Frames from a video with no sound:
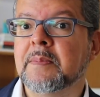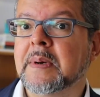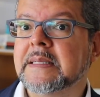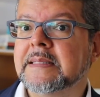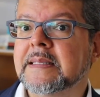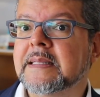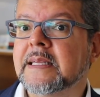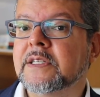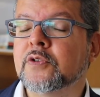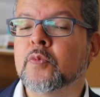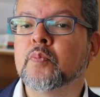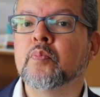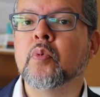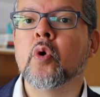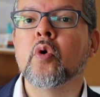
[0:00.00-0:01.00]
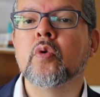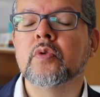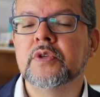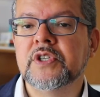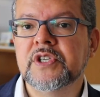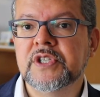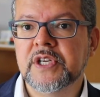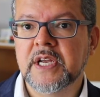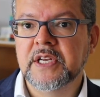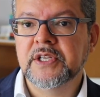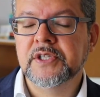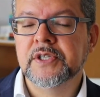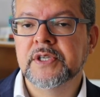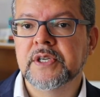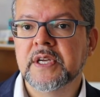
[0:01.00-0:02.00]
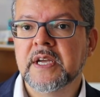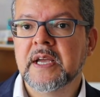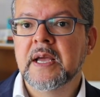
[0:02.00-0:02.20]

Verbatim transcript: mas entendiam um pouco de gente.